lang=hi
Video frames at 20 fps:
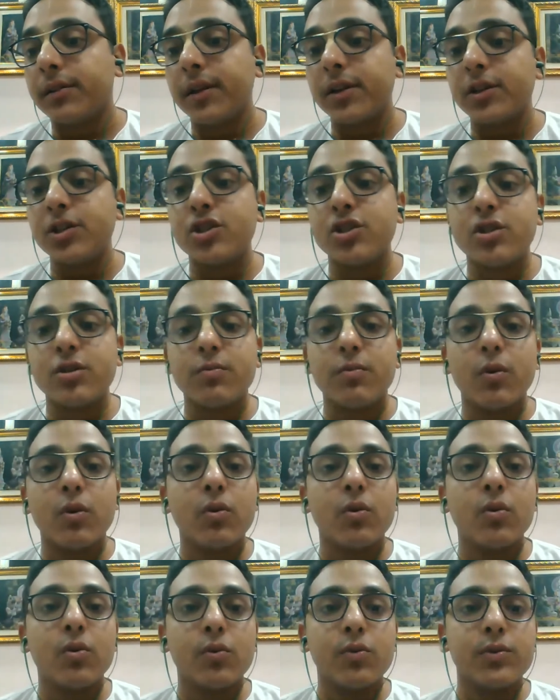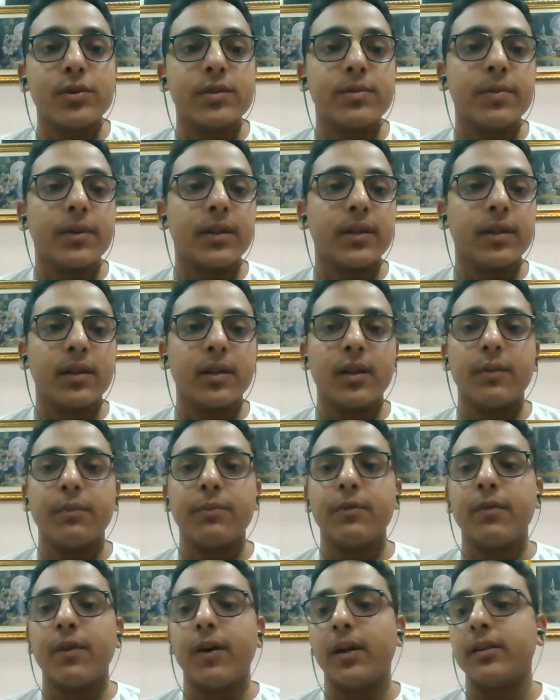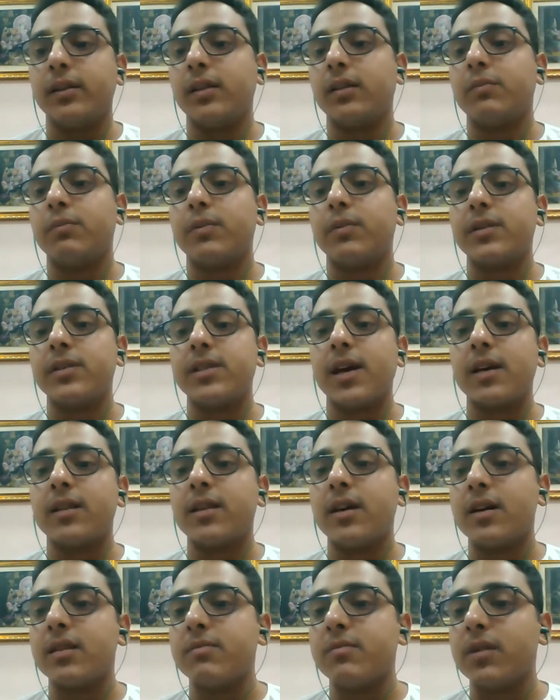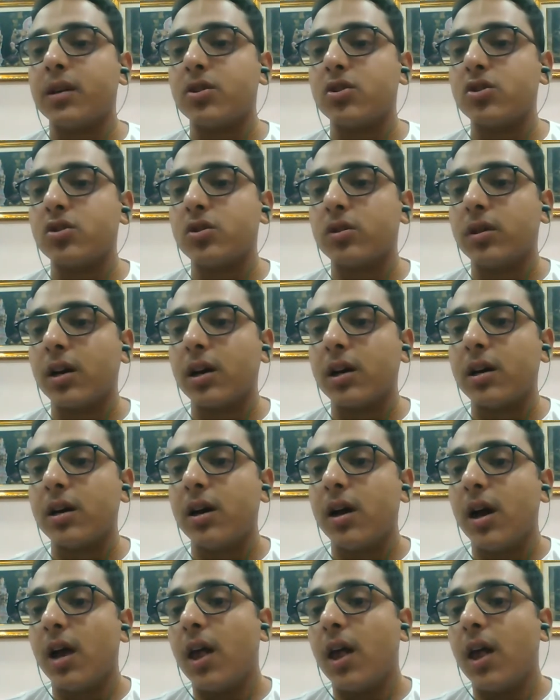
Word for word: नष्ट मोह स्मृति लब्धवा तत्प्रसादात में अच्छुता